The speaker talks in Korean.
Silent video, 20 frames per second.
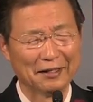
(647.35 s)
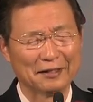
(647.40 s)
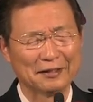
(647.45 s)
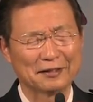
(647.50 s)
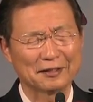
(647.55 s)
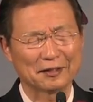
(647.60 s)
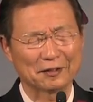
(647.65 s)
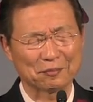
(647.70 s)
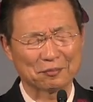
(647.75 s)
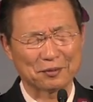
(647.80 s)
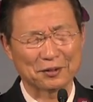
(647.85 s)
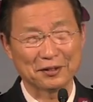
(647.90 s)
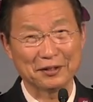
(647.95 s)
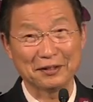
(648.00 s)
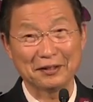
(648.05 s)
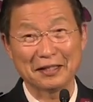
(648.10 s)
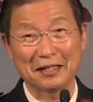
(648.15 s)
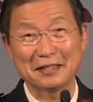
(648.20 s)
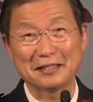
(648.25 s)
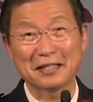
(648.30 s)

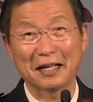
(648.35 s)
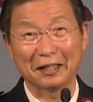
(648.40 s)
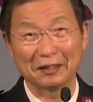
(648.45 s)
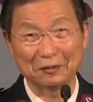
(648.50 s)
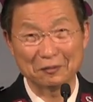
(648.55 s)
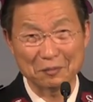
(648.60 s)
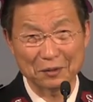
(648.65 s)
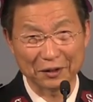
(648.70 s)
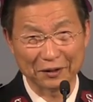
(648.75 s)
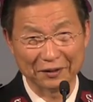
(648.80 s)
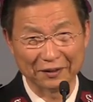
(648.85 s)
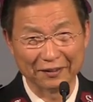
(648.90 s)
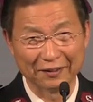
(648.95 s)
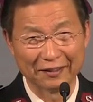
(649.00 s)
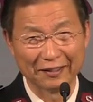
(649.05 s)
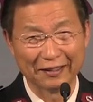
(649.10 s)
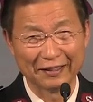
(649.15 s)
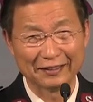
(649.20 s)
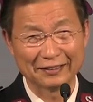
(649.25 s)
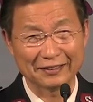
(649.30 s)
형편이 되지 않으면
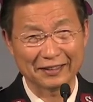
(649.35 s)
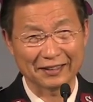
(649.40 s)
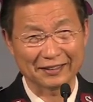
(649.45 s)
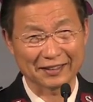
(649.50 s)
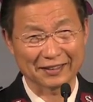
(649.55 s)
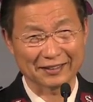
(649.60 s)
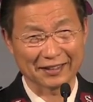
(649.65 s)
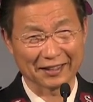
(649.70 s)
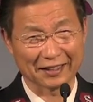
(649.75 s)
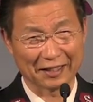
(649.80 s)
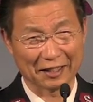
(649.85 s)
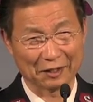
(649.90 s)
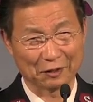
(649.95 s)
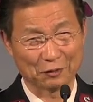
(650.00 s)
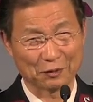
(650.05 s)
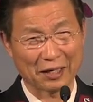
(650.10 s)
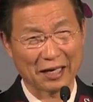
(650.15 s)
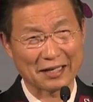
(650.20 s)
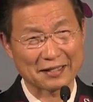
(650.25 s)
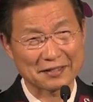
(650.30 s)

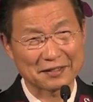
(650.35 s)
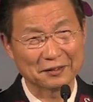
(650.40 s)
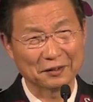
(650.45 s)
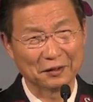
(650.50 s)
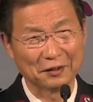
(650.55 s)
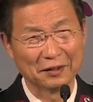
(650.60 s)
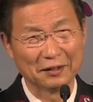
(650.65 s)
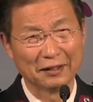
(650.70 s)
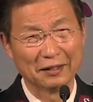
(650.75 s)
제사장에로 가서